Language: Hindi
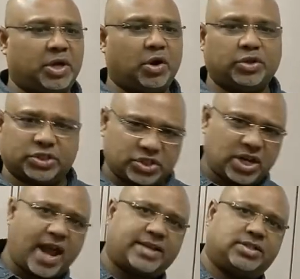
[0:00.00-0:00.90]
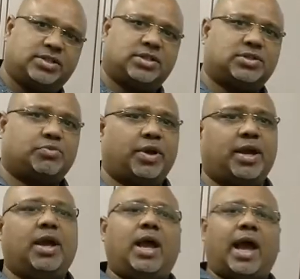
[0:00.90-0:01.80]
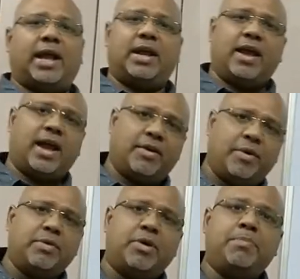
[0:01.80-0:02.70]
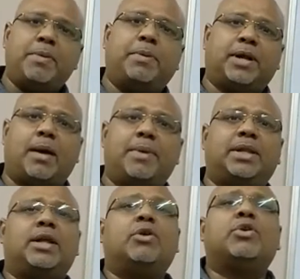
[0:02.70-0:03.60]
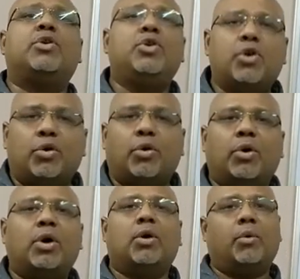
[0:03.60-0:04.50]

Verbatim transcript: और खाने पीने की व्यवस्था यहाँ पर है जब लोग आते हैं उन्हें जब कुछ पता नहीं होता है